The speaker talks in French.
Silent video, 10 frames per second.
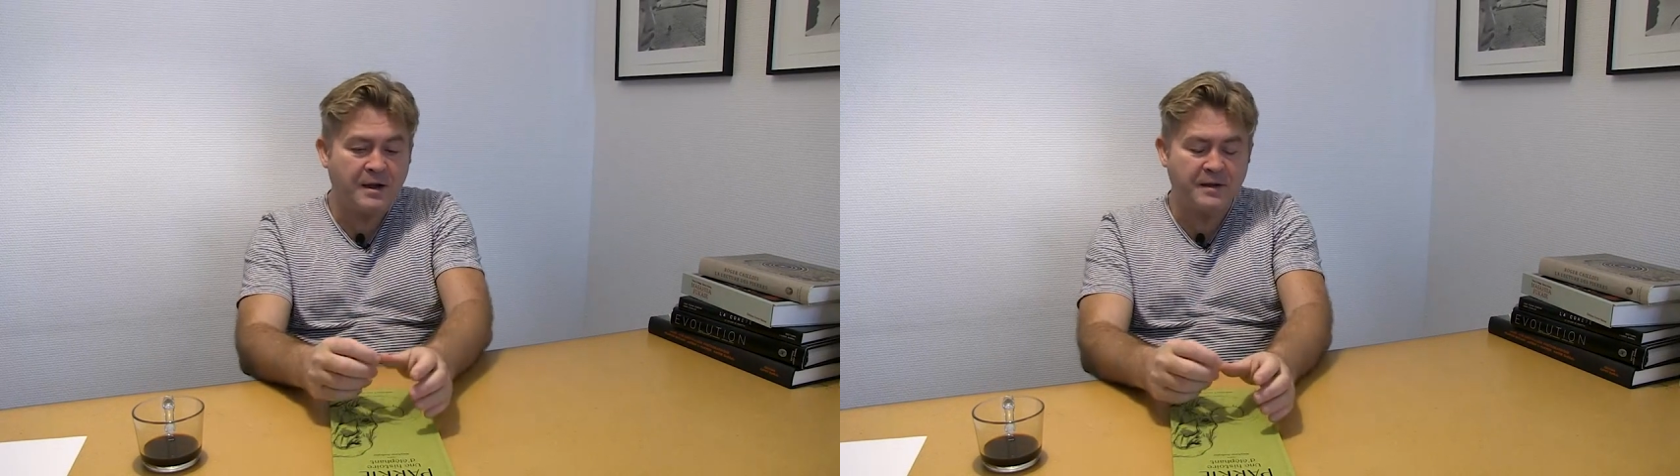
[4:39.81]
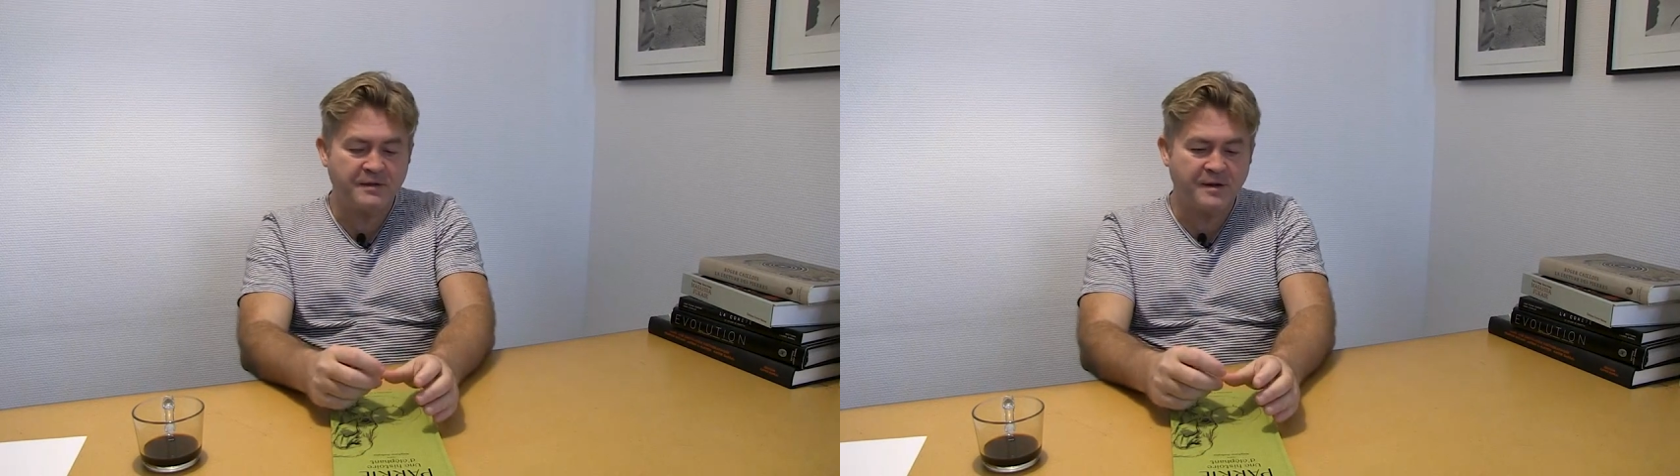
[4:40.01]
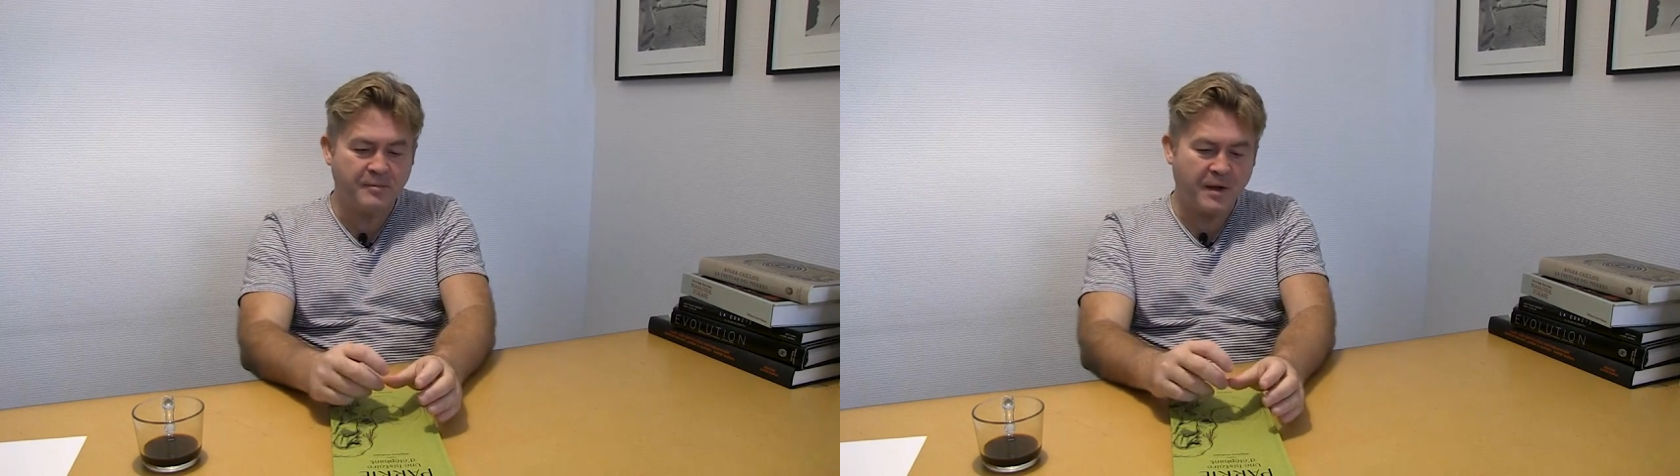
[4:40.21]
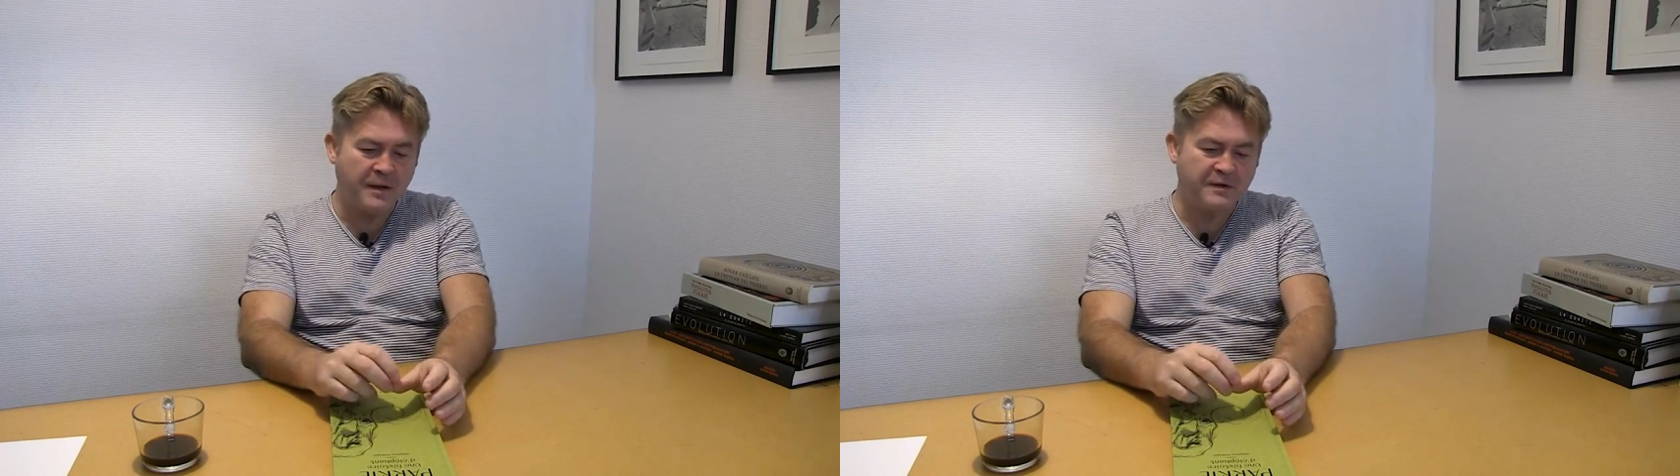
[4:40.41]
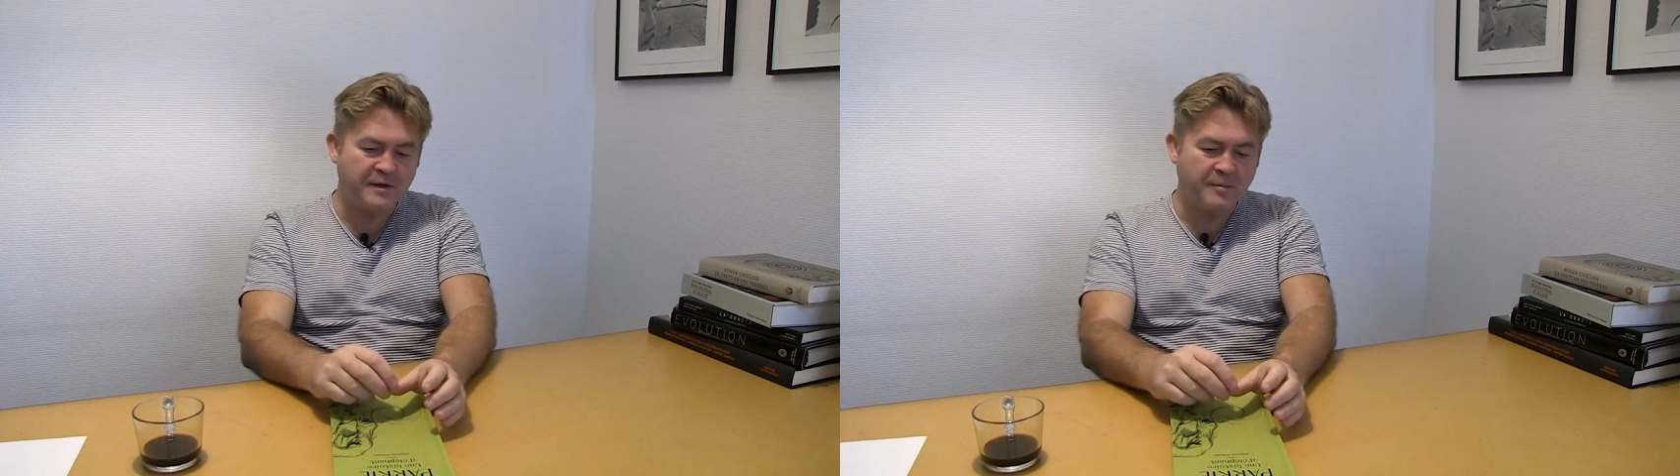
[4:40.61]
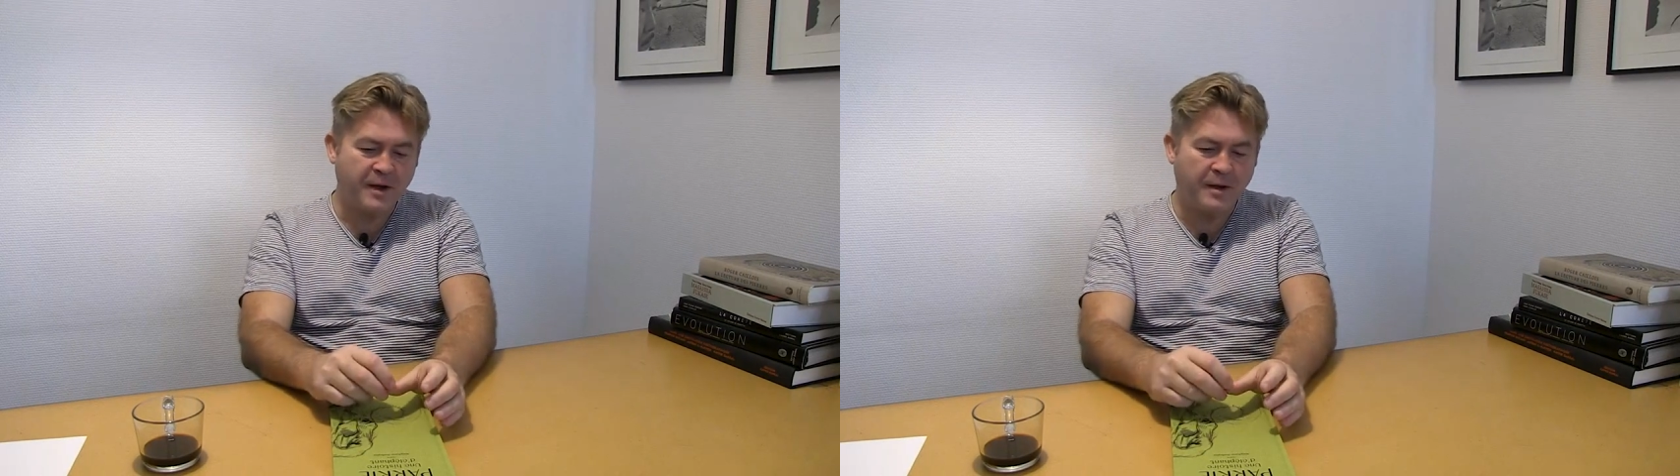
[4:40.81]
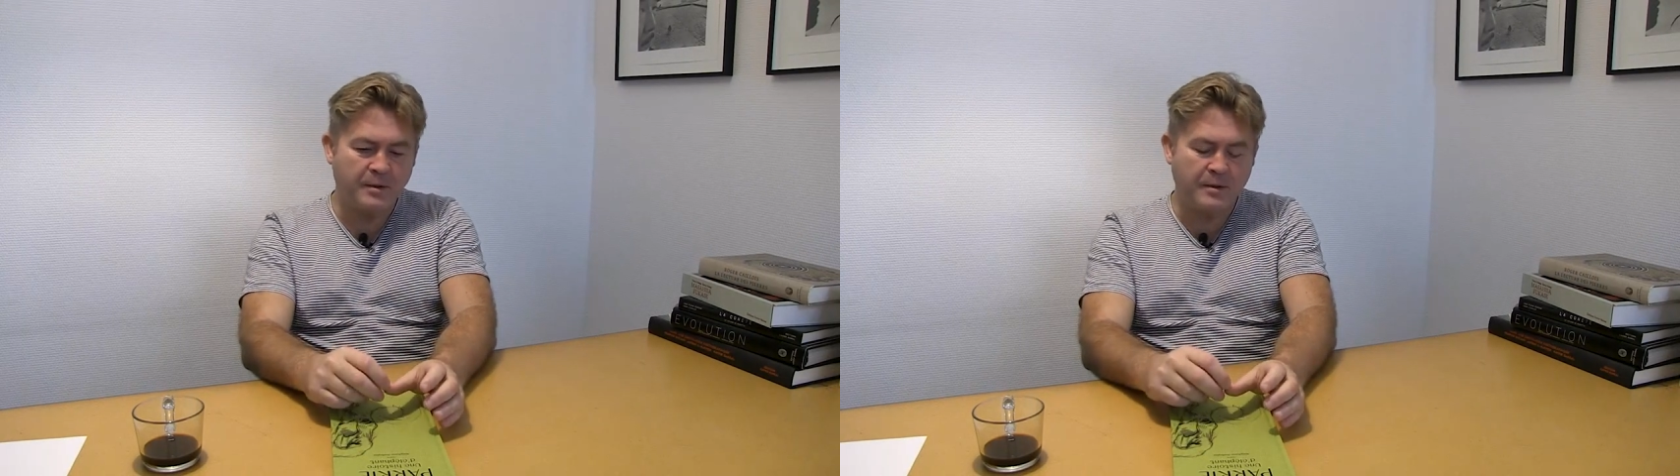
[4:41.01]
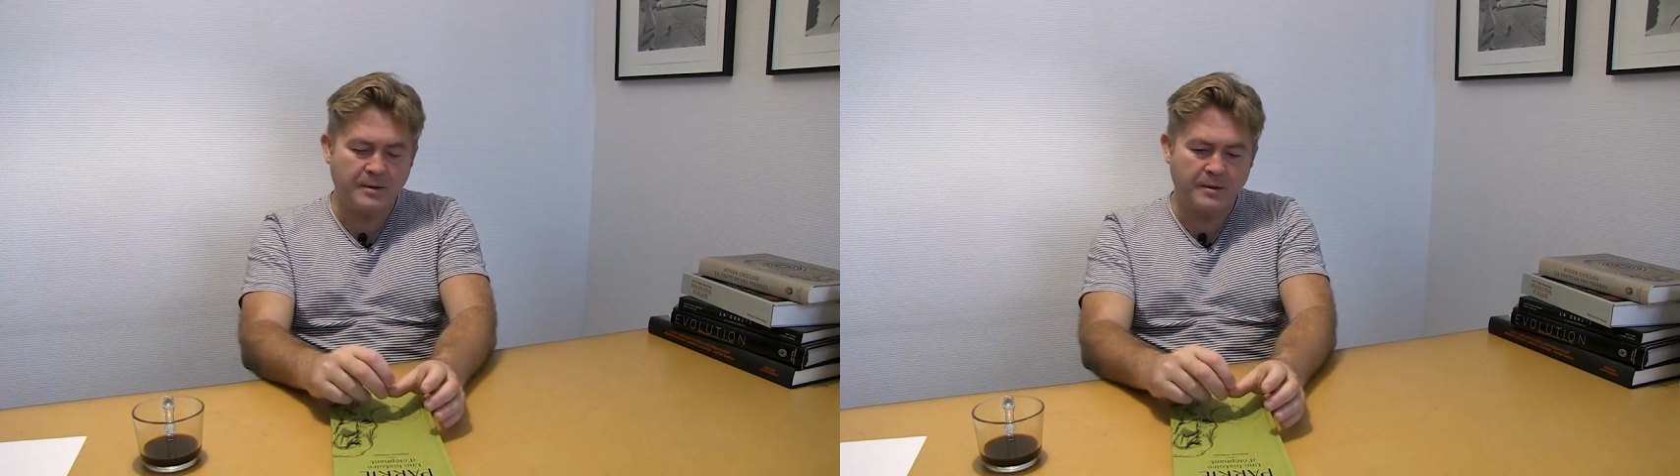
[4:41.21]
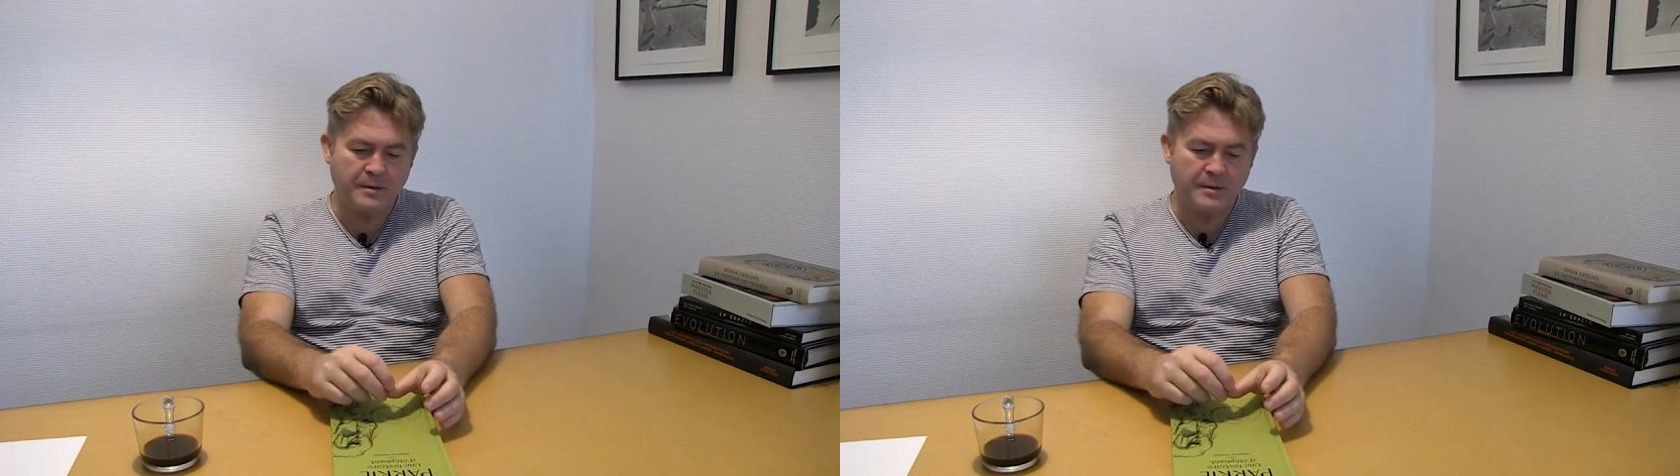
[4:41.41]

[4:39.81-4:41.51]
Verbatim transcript: Hein. C'est pas, euh,